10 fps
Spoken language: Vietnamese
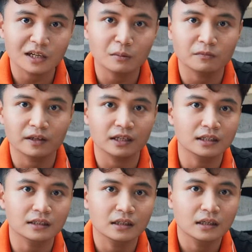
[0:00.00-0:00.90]
không
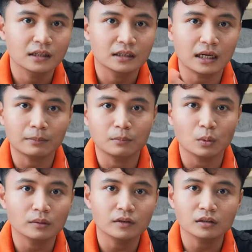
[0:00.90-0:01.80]
phải gặp
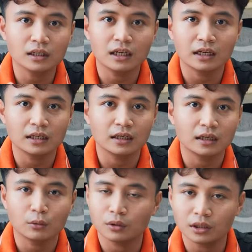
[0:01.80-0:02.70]
một cái vấn đề
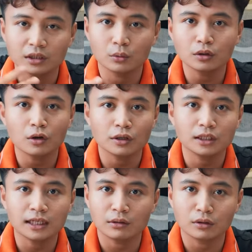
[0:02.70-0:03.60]
hoặc những cái rủi ro như
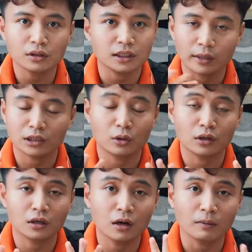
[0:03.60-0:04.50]
thế nào đó thì hoàn toàn
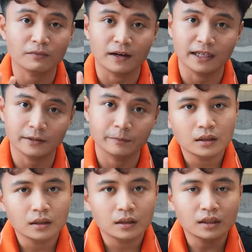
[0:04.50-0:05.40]
không gặp phải.
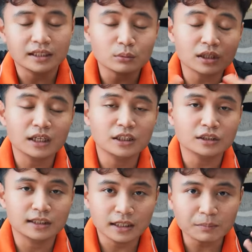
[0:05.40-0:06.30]
Thì treo ti
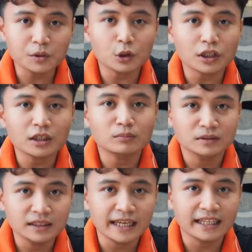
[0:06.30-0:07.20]
nó sẽ giúp cho cái
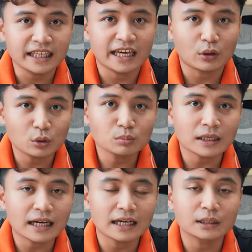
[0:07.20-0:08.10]
không gian nhà của chúng
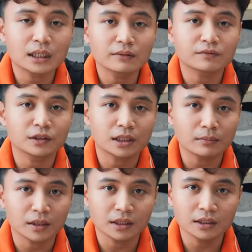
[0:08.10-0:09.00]
ta thêm phần
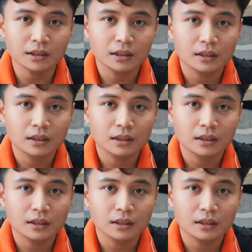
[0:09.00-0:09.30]
thẩm mỹ.